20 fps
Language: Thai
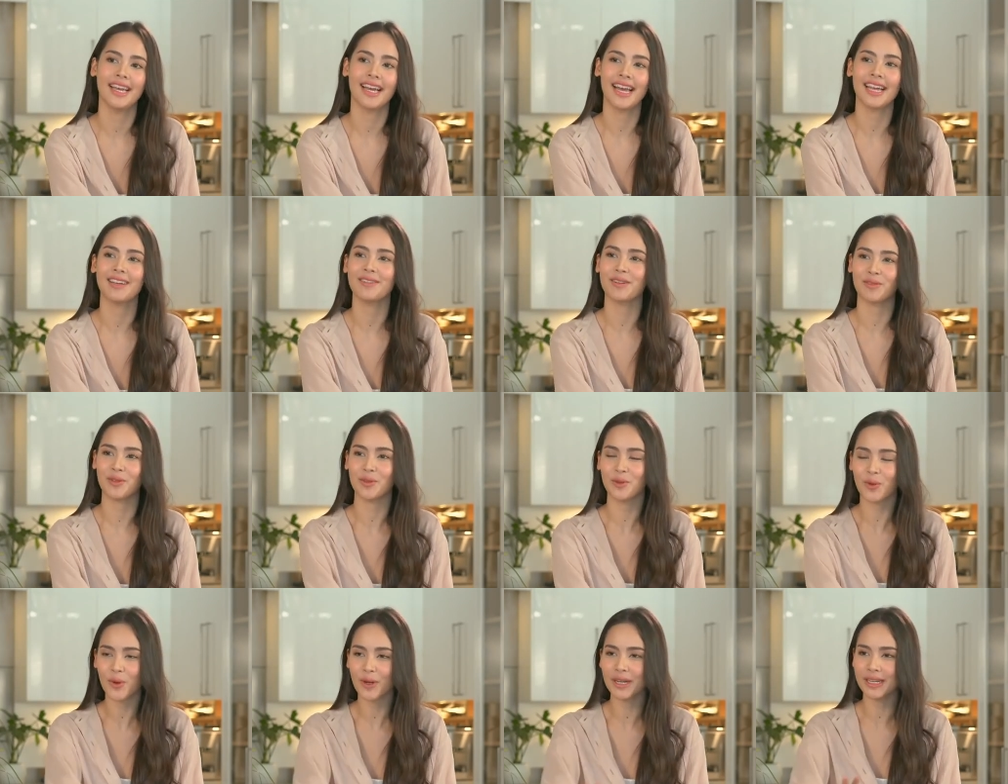ให้แบบ
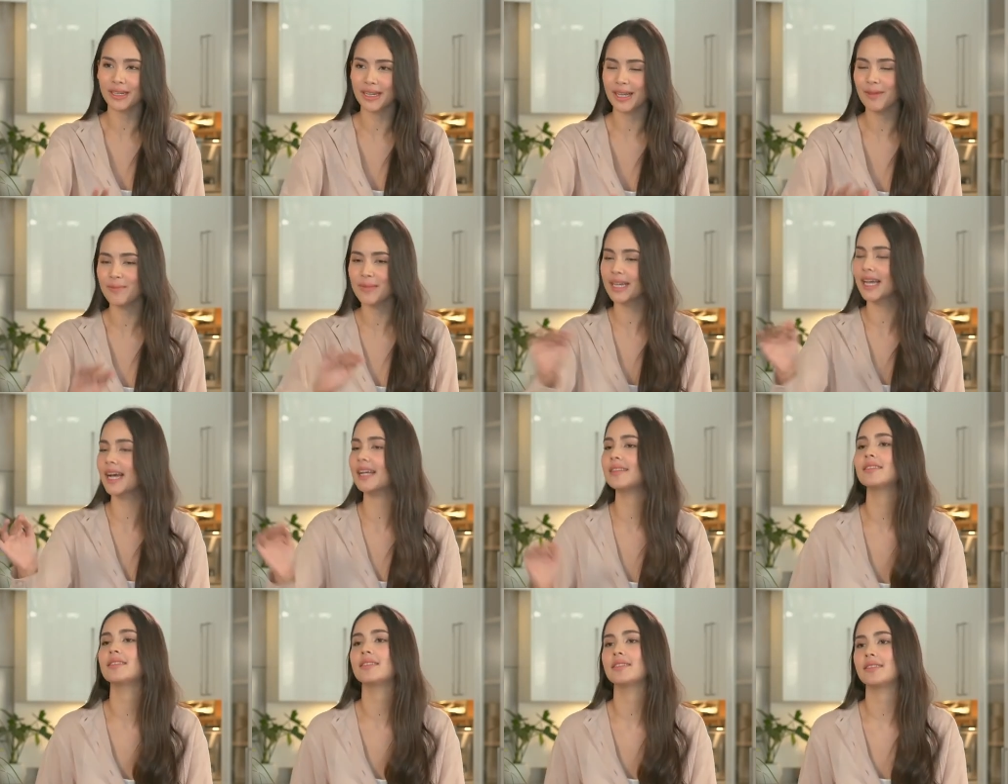ทุกคนได้มีกา
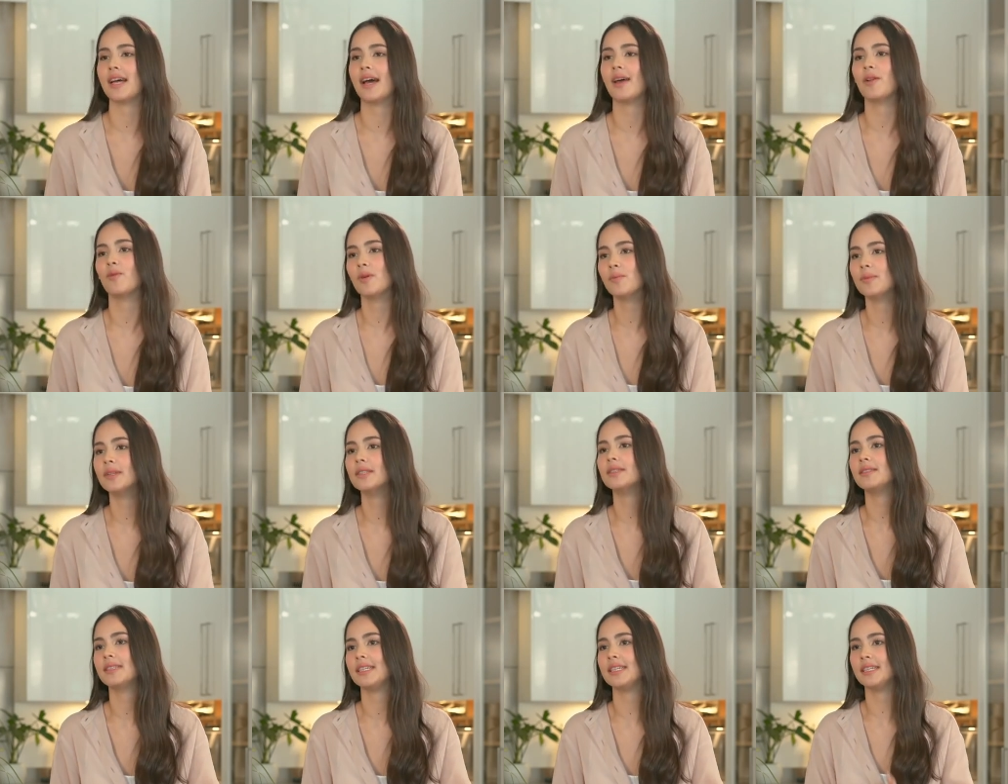รศึกษาว่าเป็น
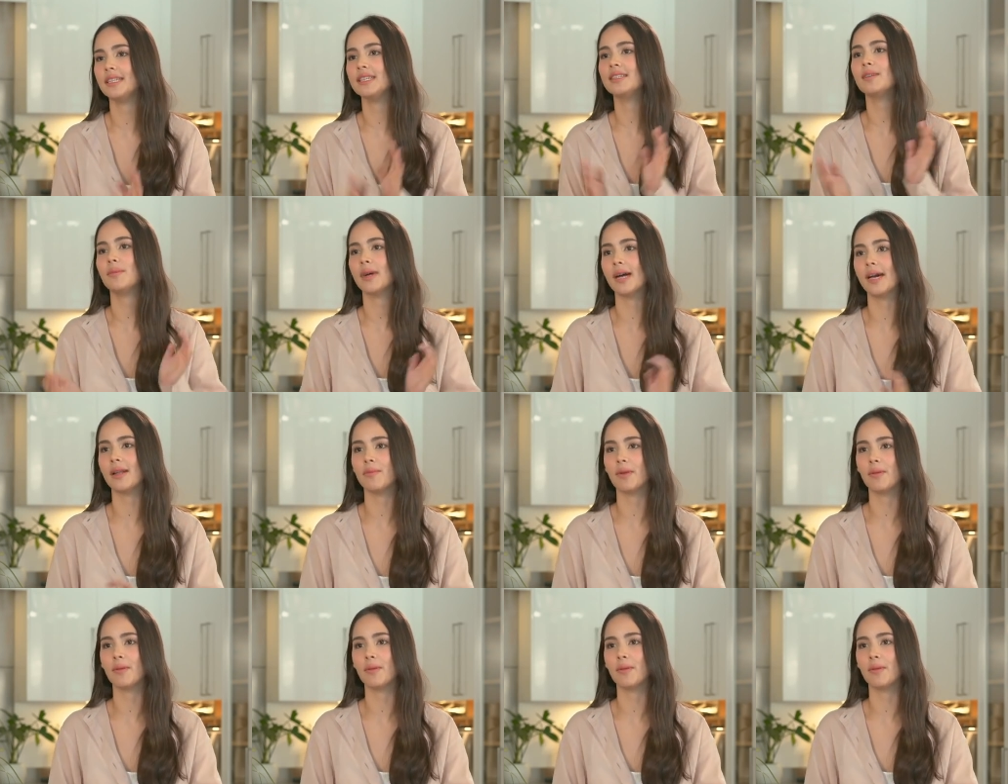สิ่งที่สำคัญ